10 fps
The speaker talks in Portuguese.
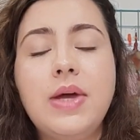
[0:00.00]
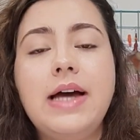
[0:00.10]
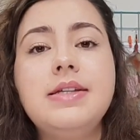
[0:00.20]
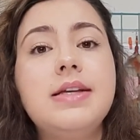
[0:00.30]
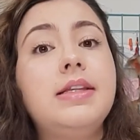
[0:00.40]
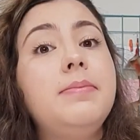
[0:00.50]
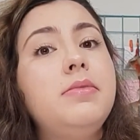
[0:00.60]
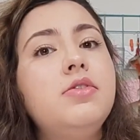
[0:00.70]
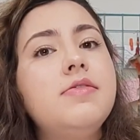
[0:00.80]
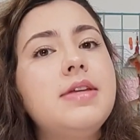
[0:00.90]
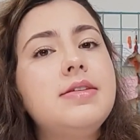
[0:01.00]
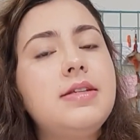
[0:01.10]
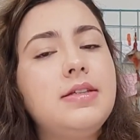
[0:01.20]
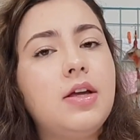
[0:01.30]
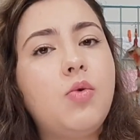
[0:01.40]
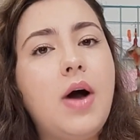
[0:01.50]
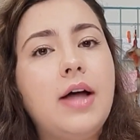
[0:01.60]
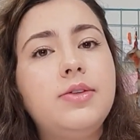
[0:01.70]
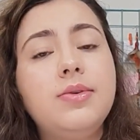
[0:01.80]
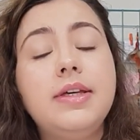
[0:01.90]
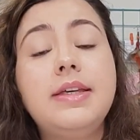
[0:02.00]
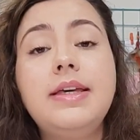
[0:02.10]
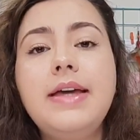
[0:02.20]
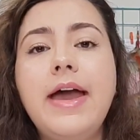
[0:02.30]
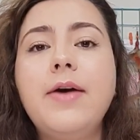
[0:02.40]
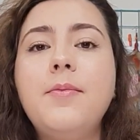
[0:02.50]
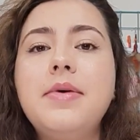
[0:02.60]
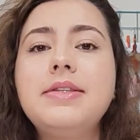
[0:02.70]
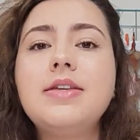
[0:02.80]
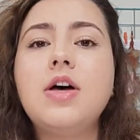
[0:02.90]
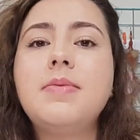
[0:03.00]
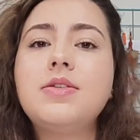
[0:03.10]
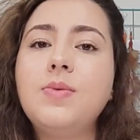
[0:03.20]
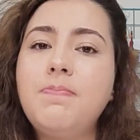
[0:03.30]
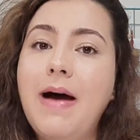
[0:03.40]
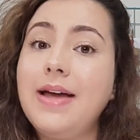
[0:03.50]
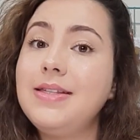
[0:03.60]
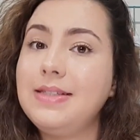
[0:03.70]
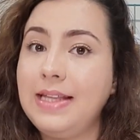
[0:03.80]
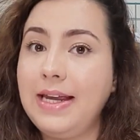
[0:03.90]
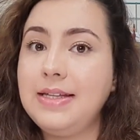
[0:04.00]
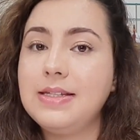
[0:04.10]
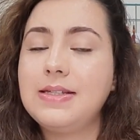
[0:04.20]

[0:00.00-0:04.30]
realizado em 1934 e que é uma das obras do Pais III.